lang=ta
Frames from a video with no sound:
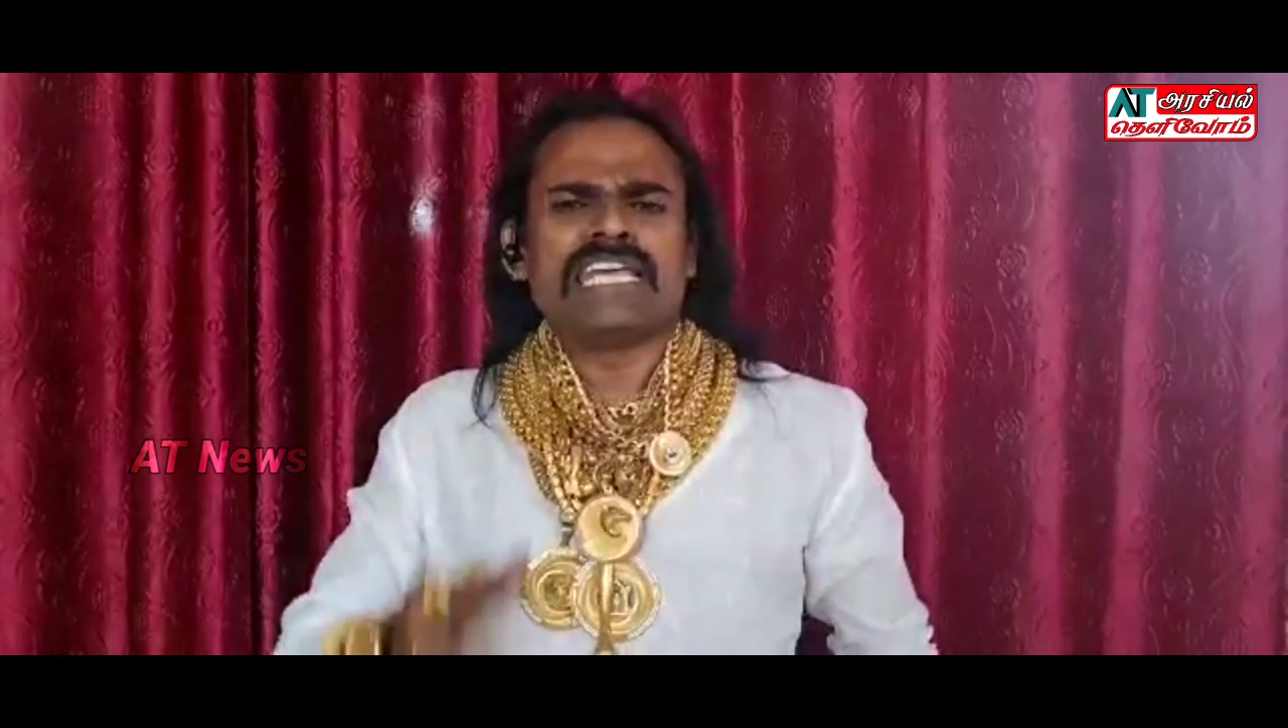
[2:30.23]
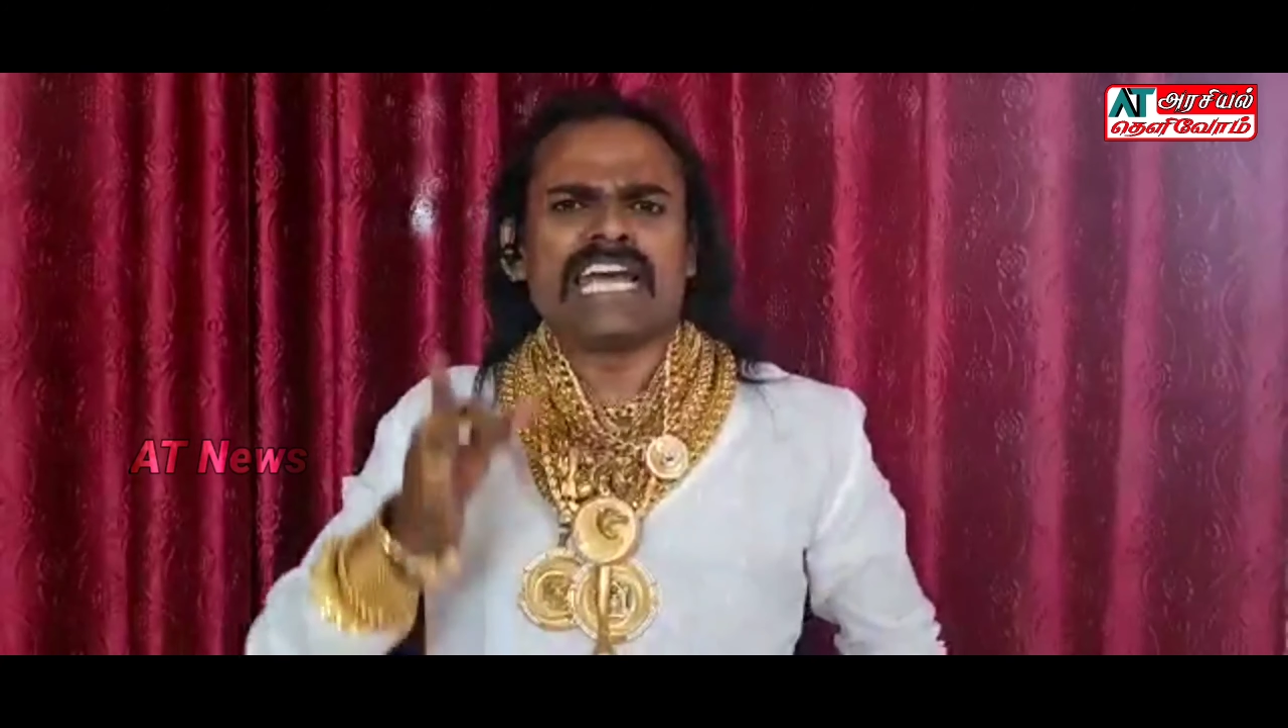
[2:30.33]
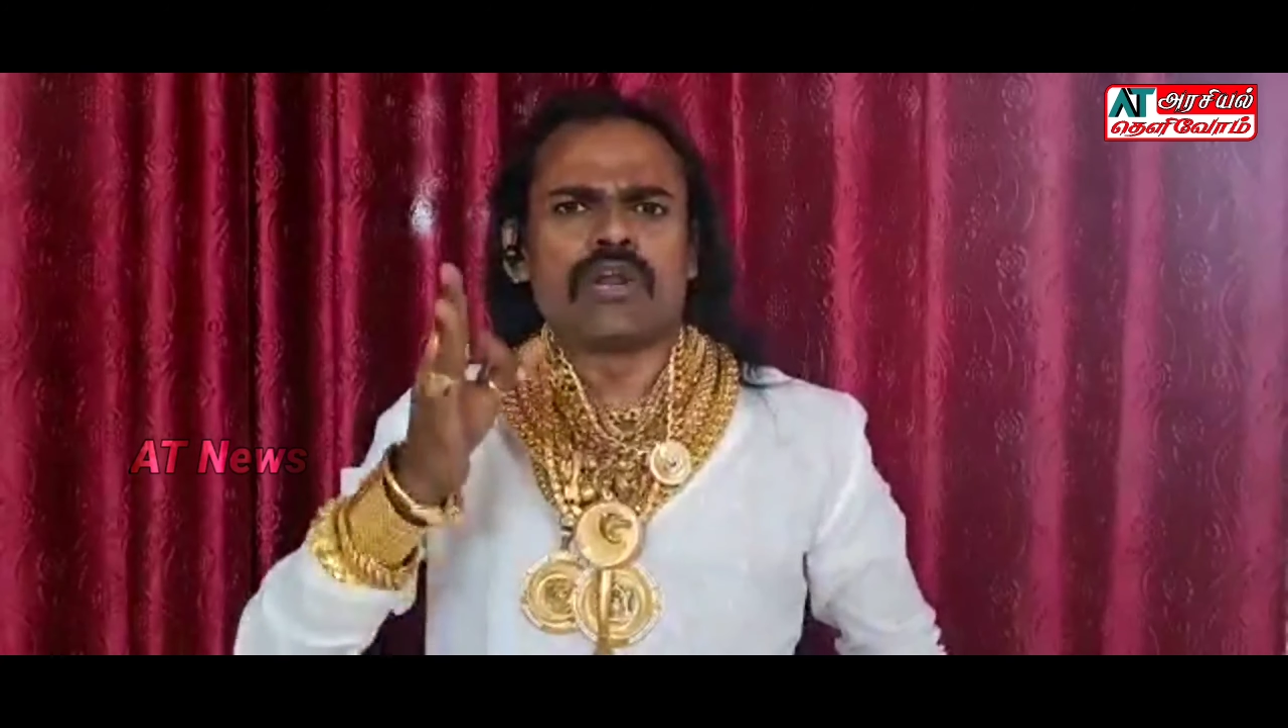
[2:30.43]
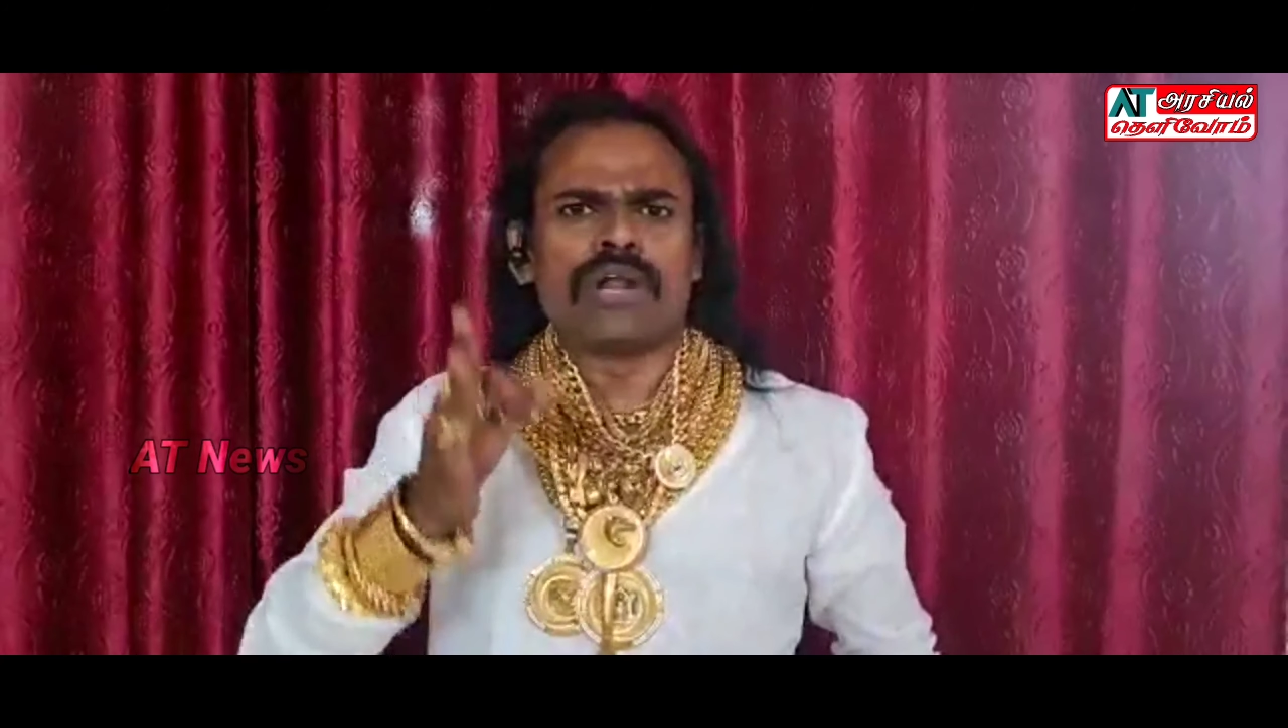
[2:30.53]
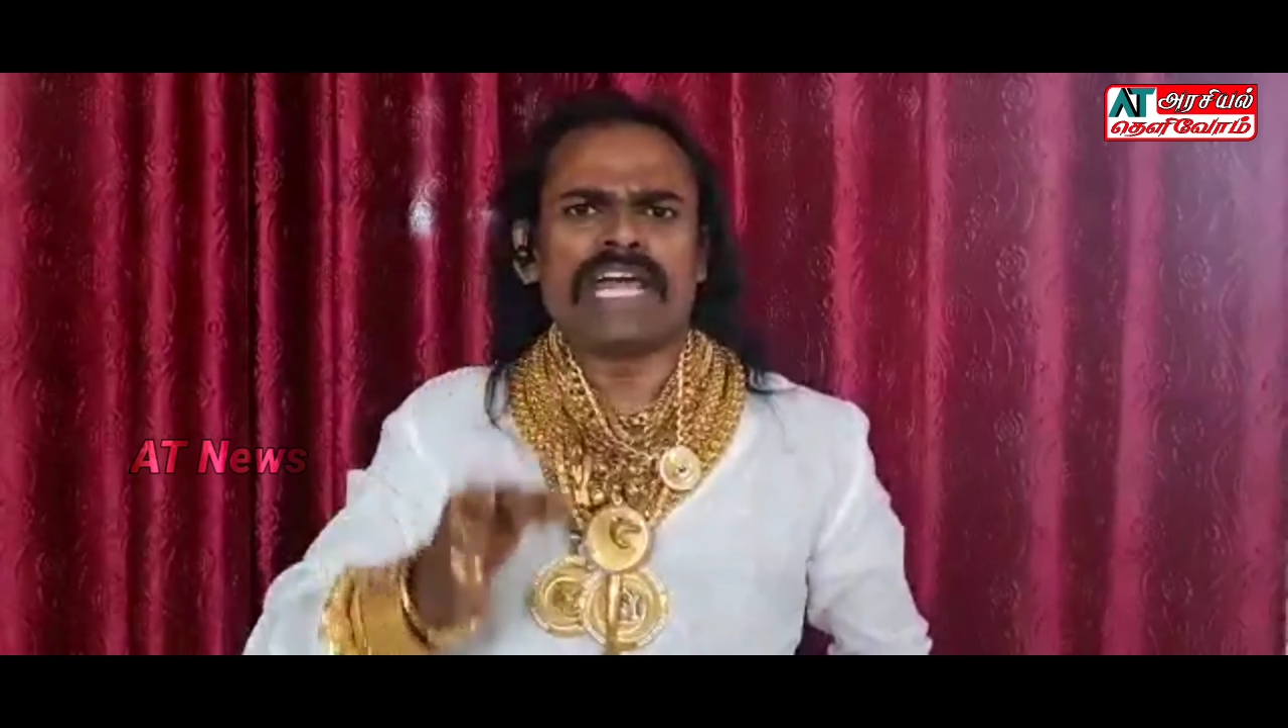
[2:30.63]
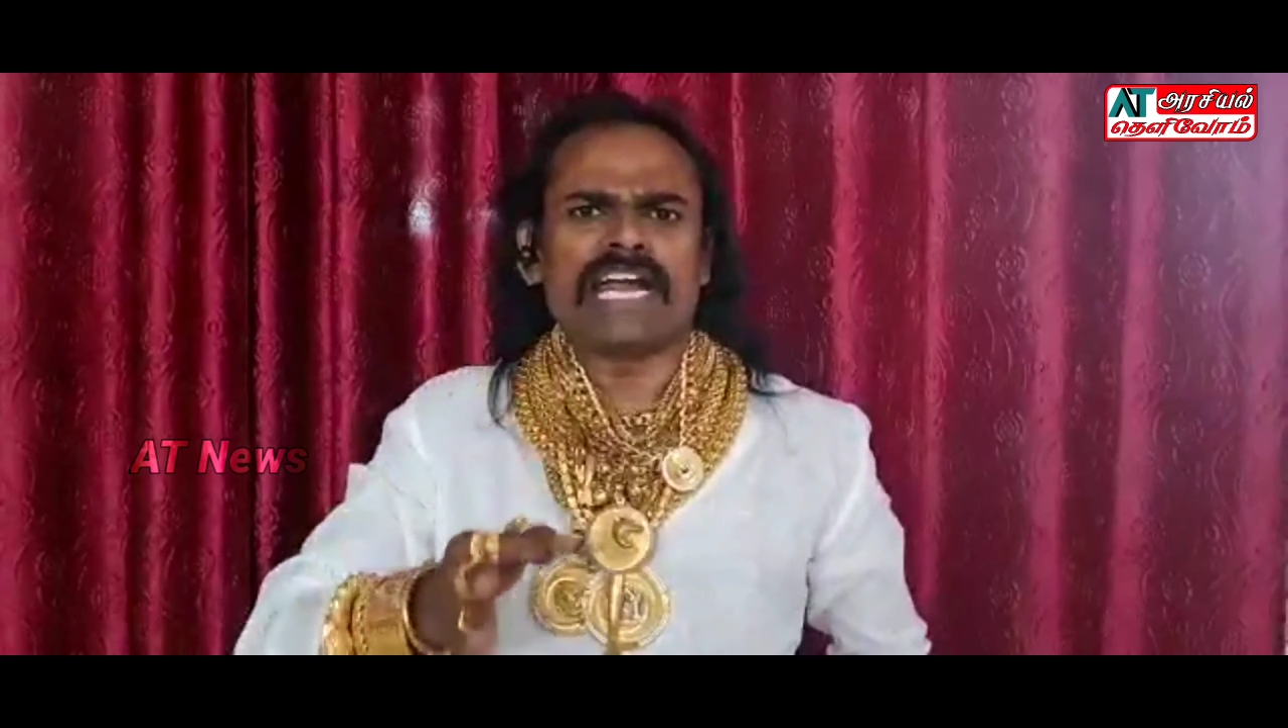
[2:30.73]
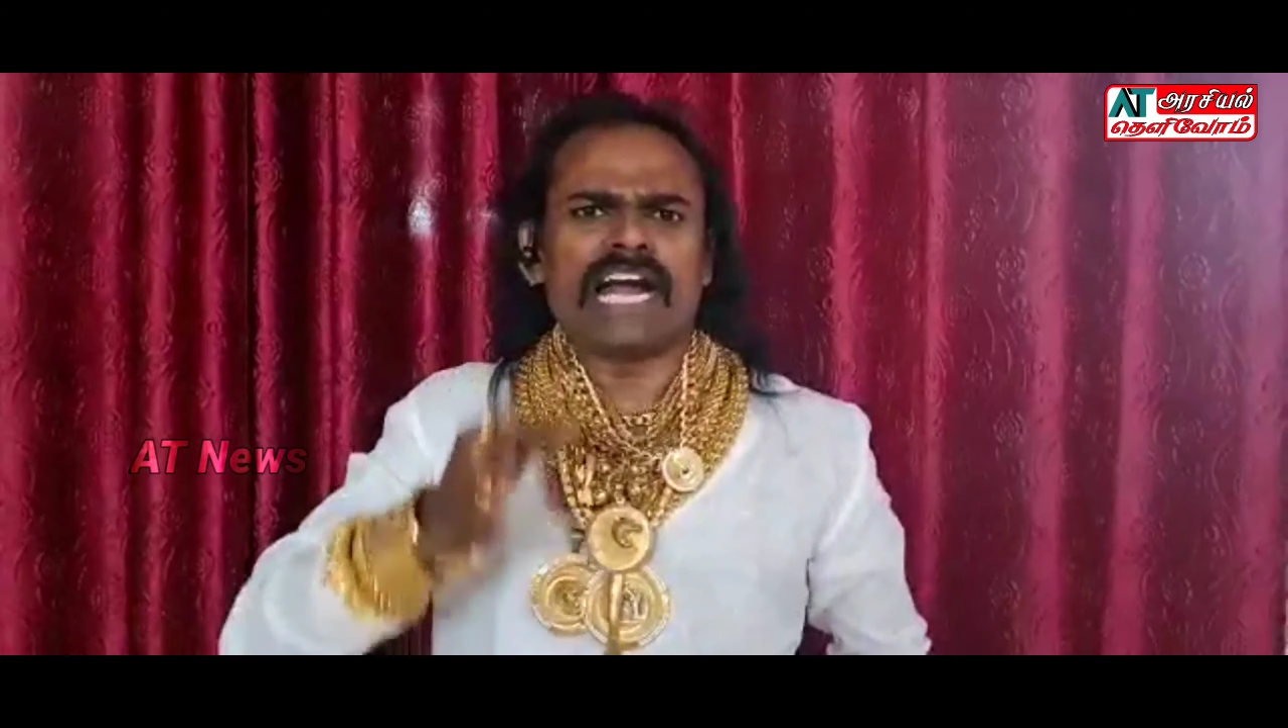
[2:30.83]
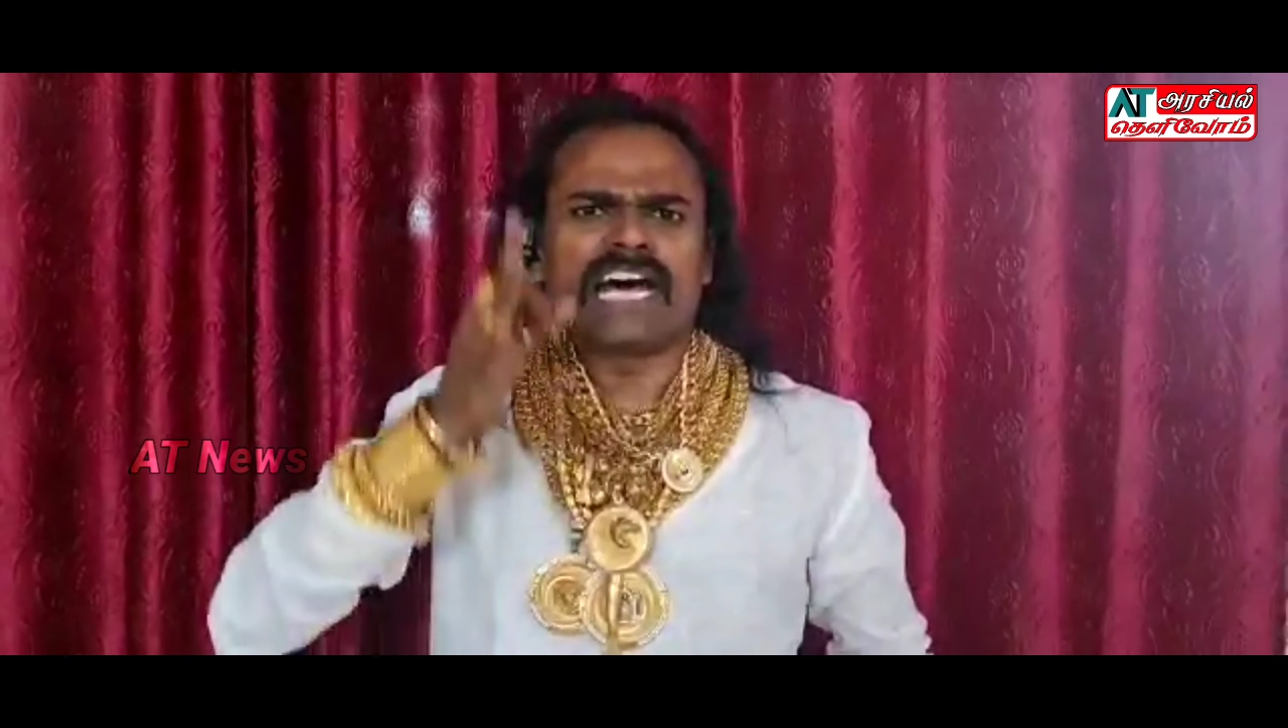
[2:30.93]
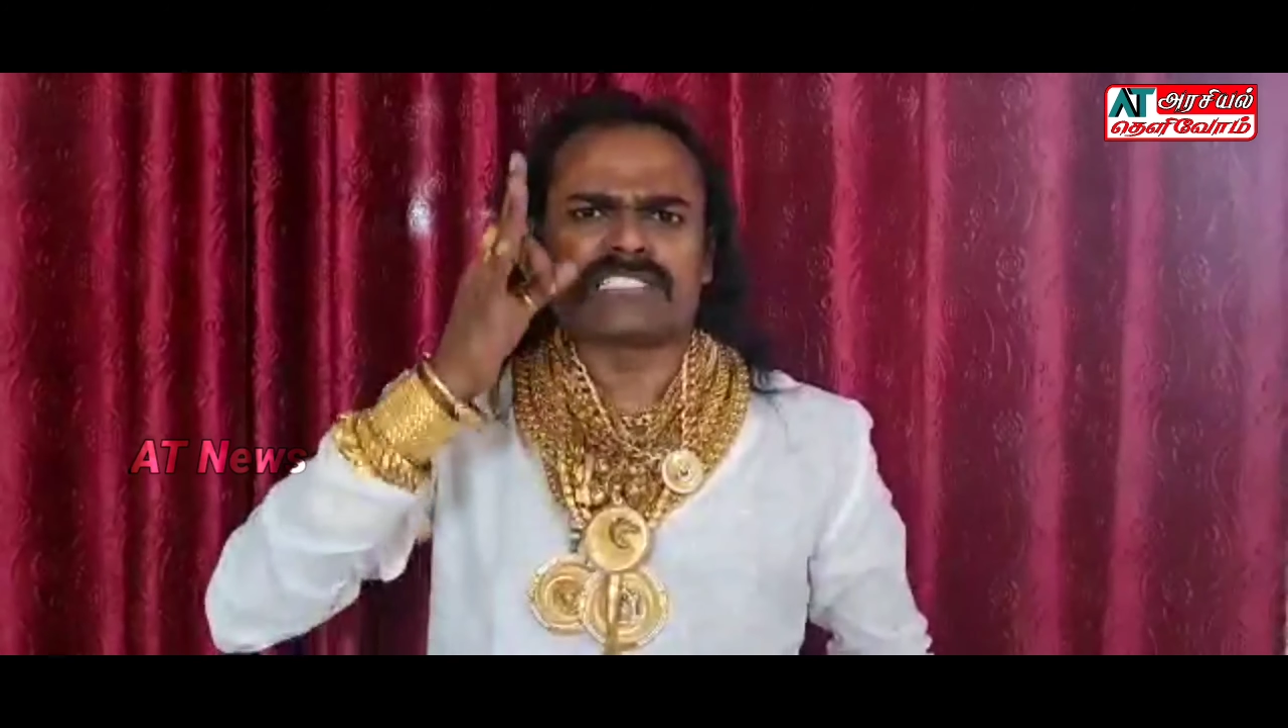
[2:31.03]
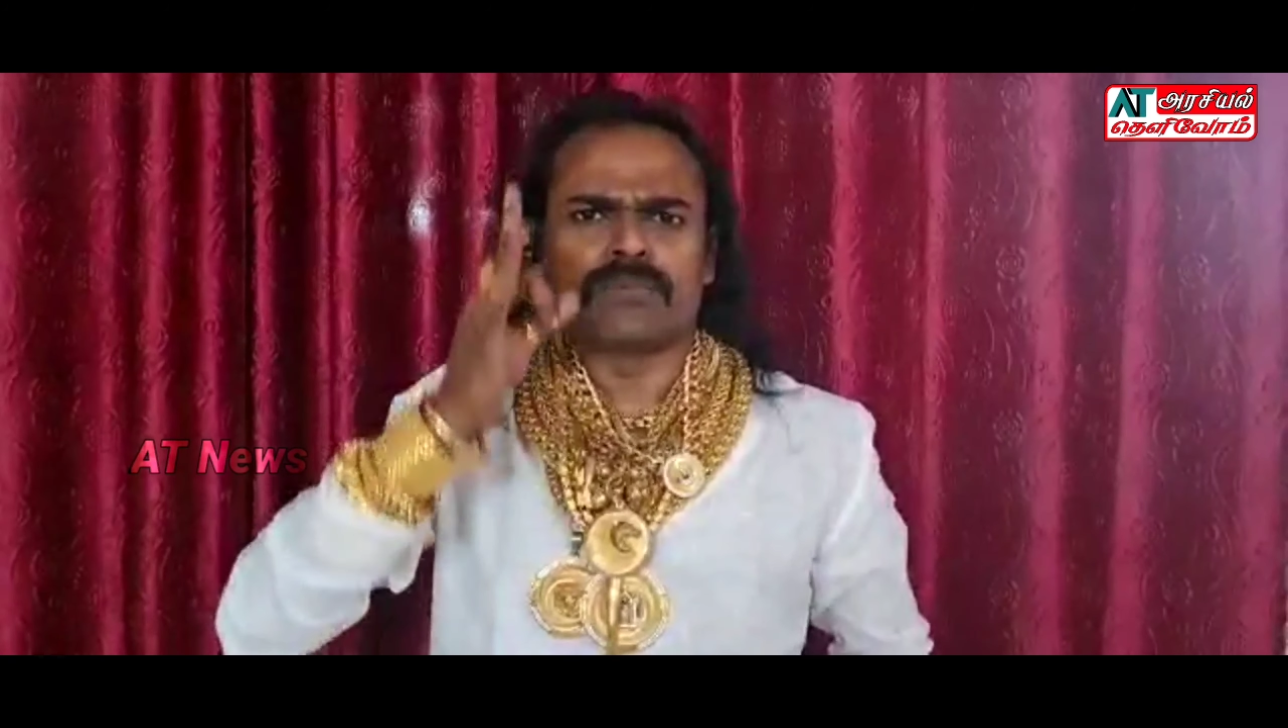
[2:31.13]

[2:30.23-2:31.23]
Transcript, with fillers: எங்களுடைய நாடார்